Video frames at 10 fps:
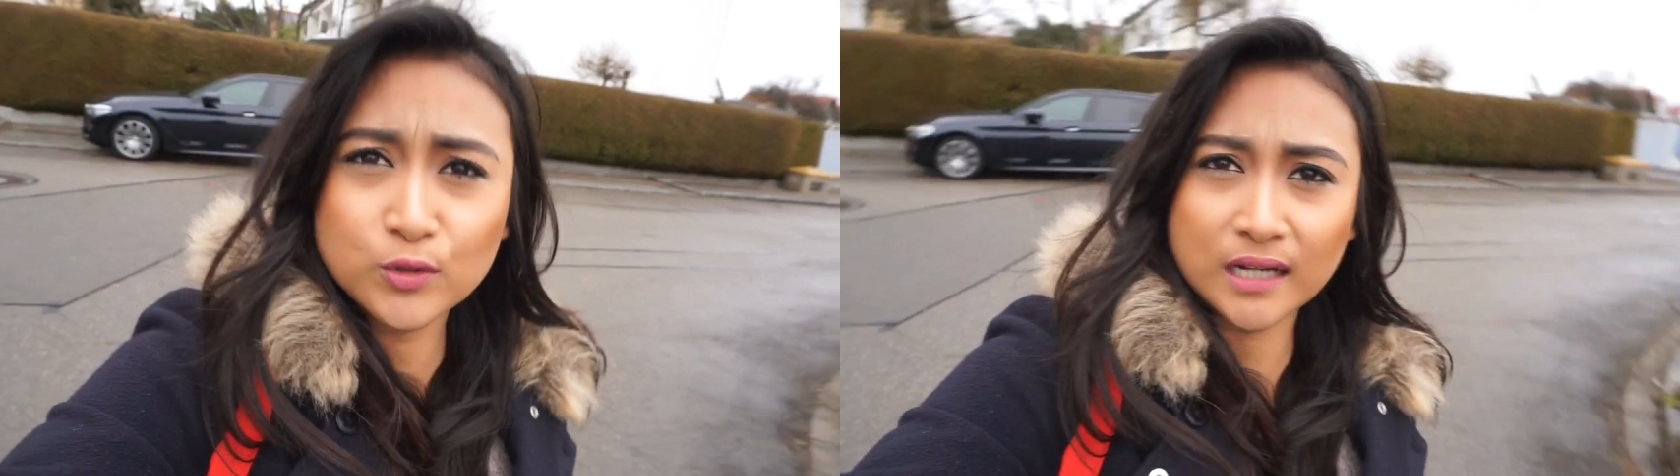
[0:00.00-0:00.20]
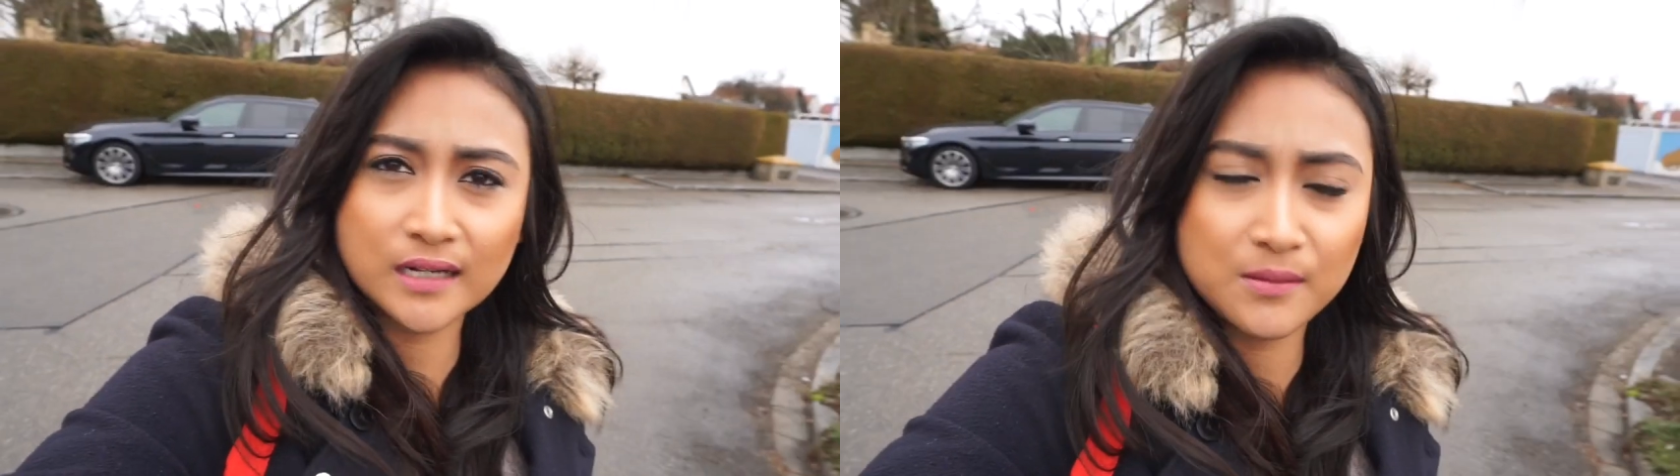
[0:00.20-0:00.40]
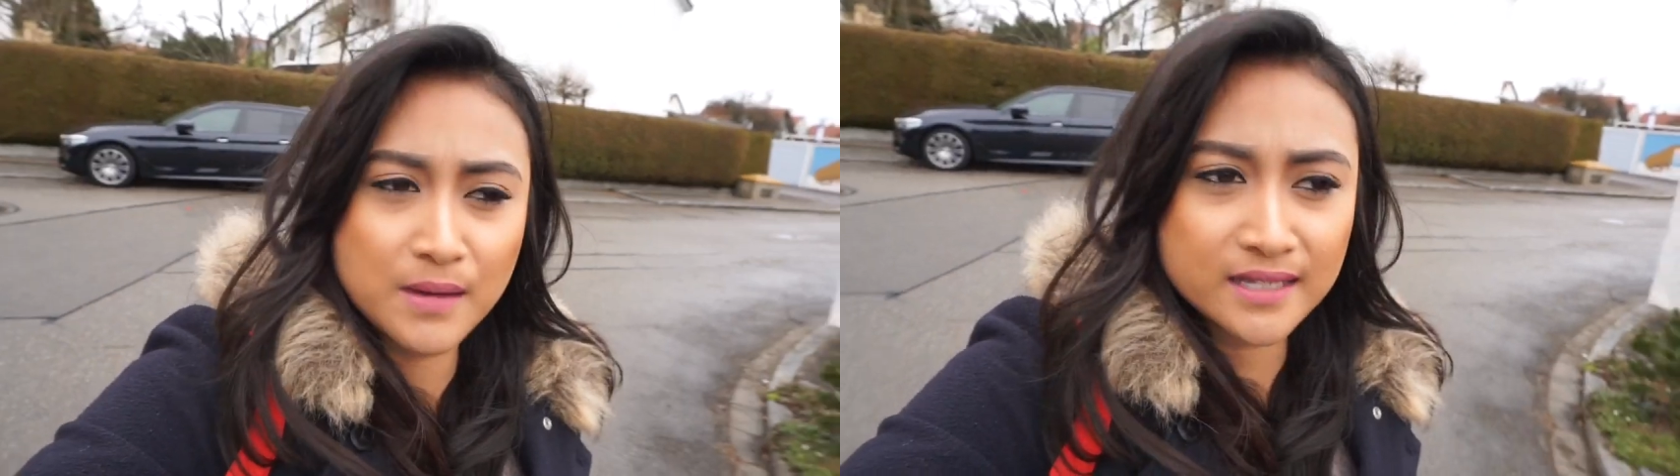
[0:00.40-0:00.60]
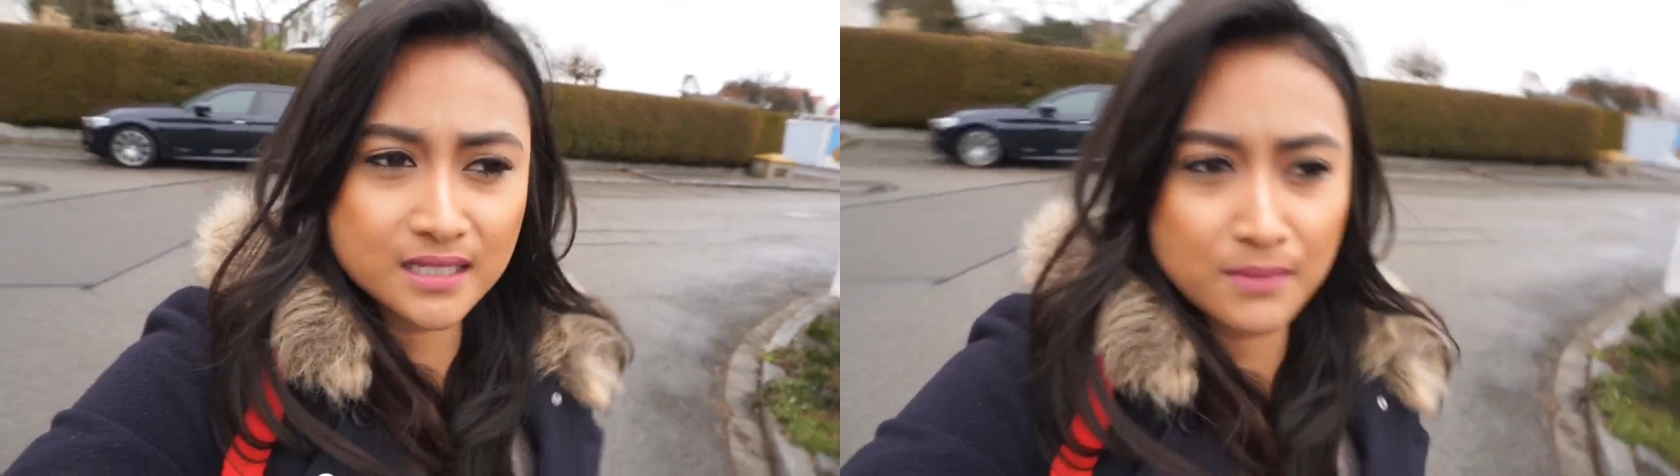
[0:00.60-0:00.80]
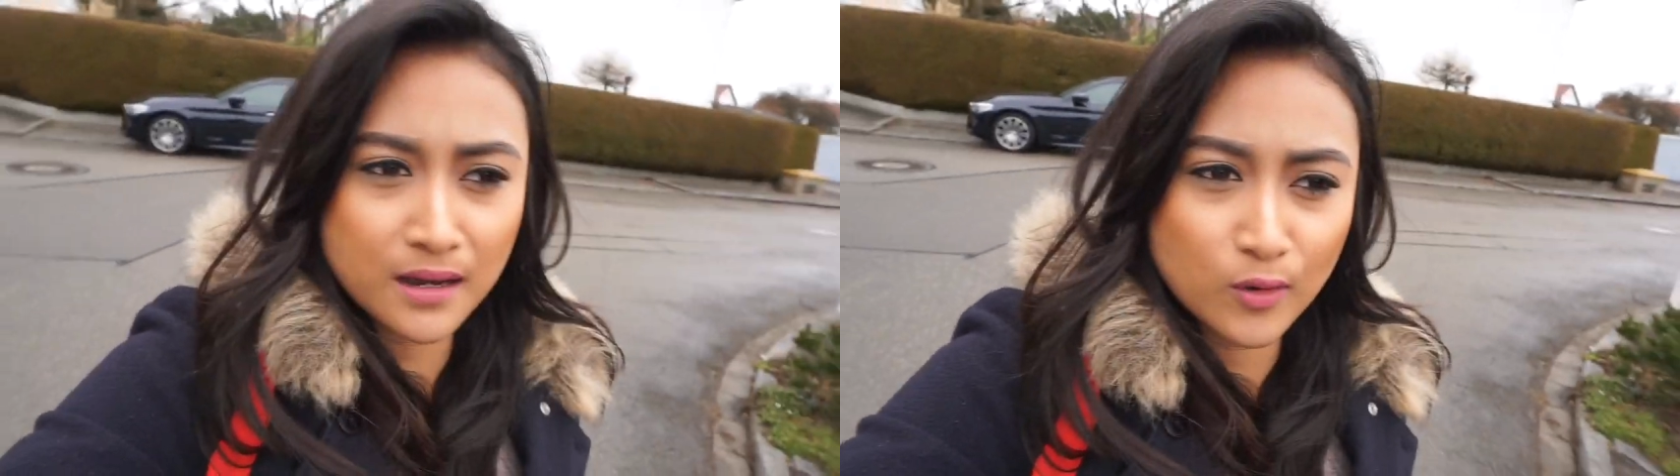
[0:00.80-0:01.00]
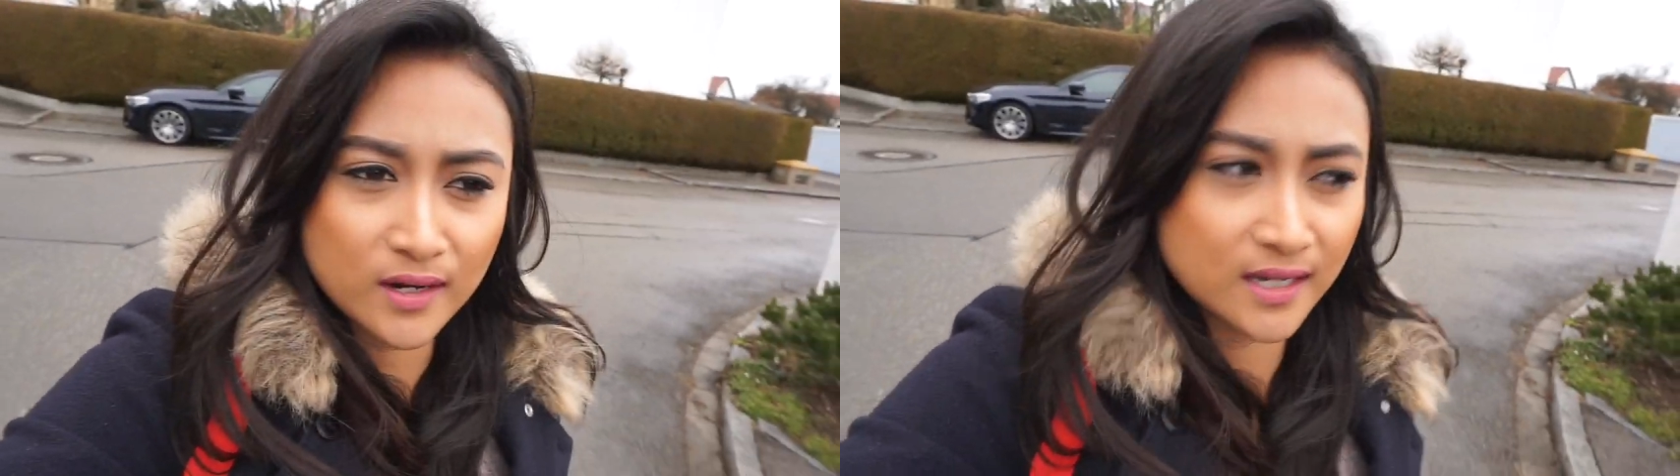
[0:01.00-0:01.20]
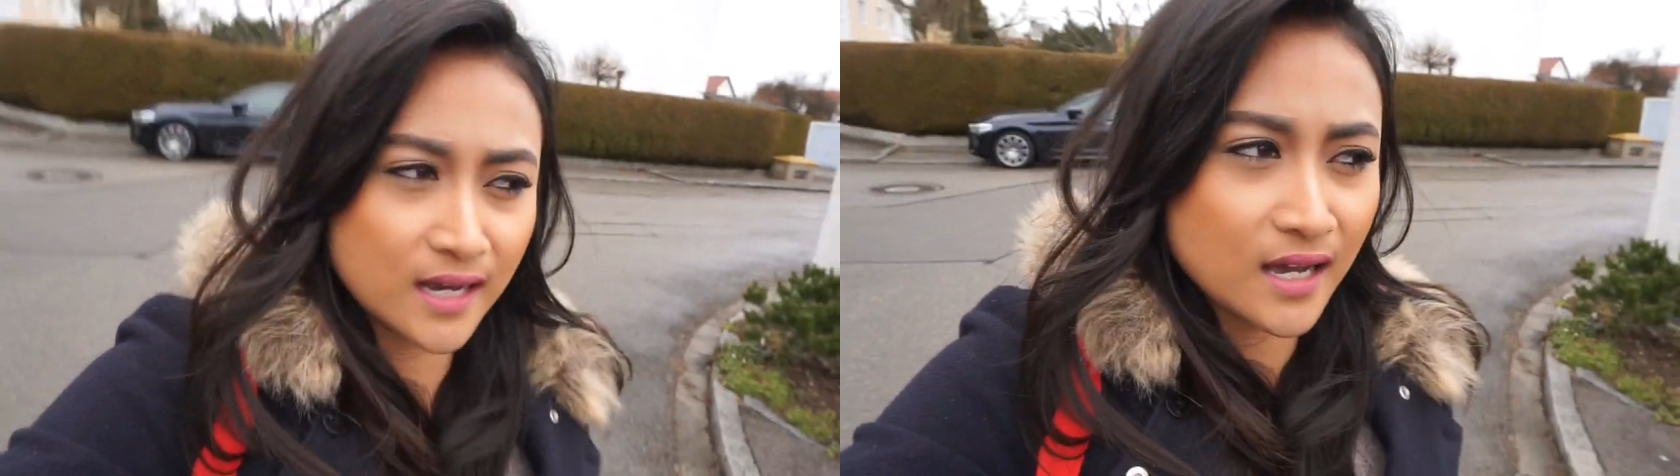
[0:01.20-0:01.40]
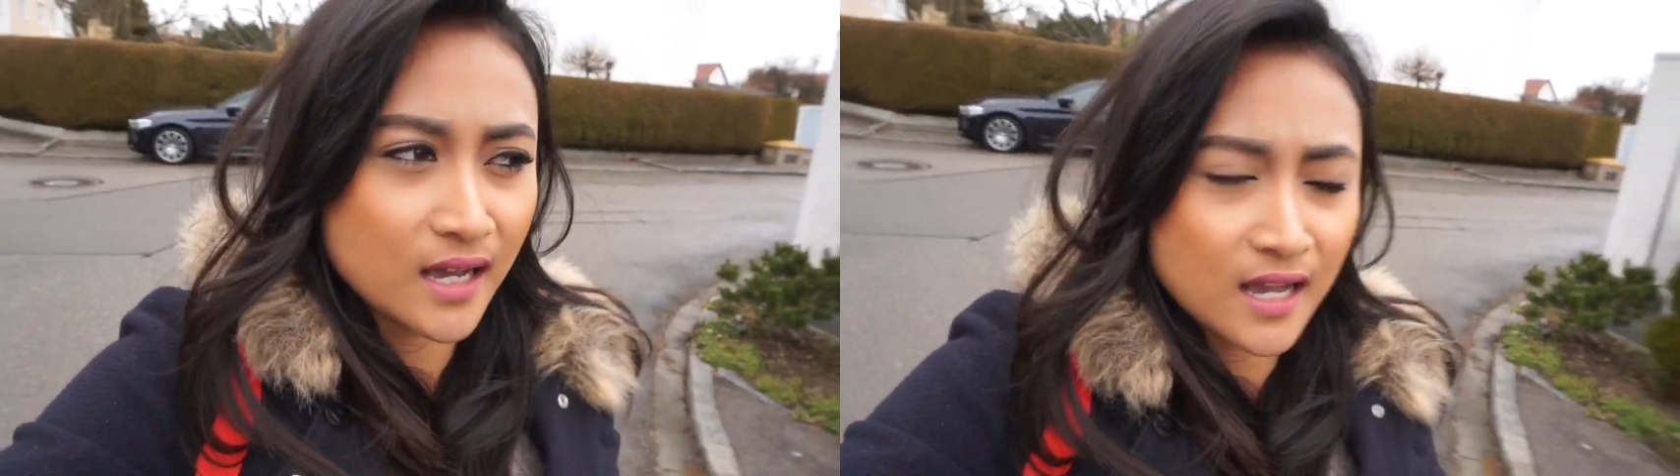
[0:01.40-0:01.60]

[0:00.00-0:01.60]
udah kenal baik sama keluarga